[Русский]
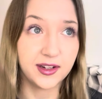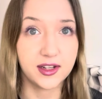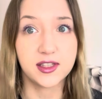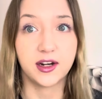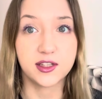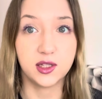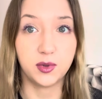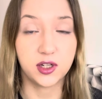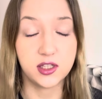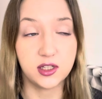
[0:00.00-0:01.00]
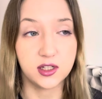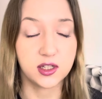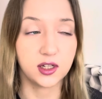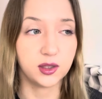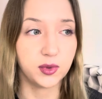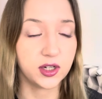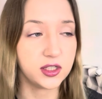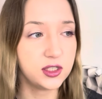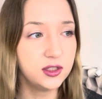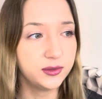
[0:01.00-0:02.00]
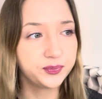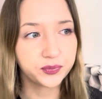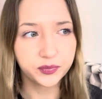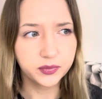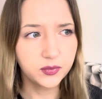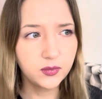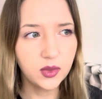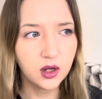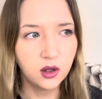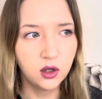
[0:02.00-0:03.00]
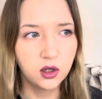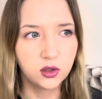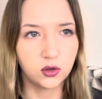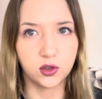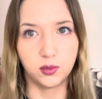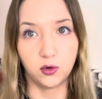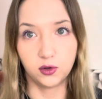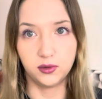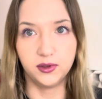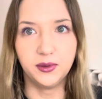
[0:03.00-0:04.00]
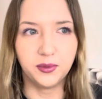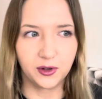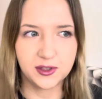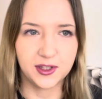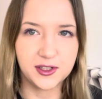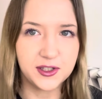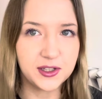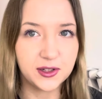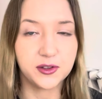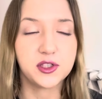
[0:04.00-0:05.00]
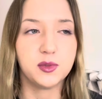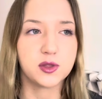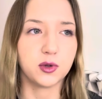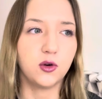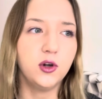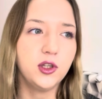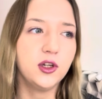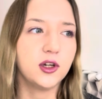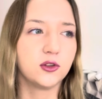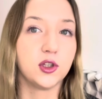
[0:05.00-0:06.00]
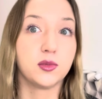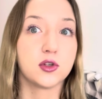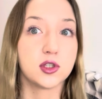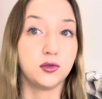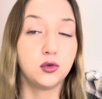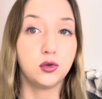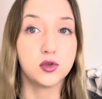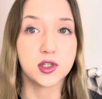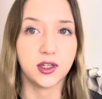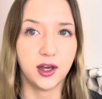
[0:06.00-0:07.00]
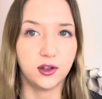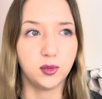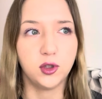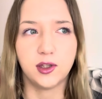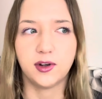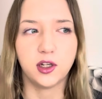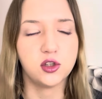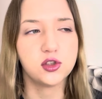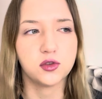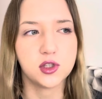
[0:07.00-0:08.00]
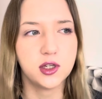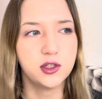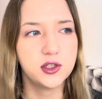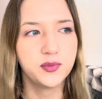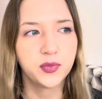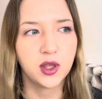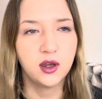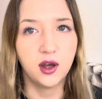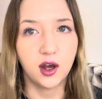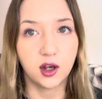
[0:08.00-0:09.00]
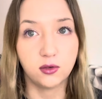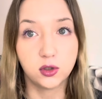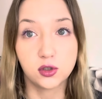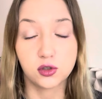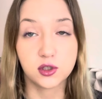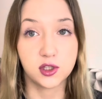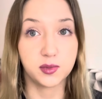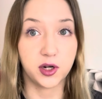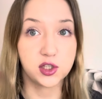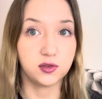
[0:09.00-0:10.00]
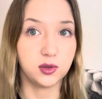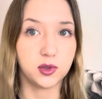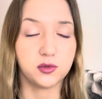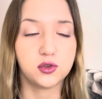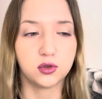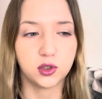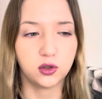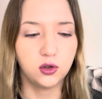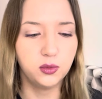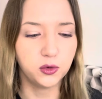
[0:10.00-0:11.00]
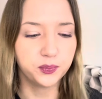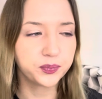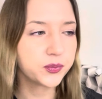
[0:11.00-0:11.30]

раз на раз не приходилось, как это проходило. Кто-то мог просто ассистировал себе спокойненько, кто-то просто в углу стоял, им не давали ничего делать, а кого-то жестко спрашивали прям всю анатомию.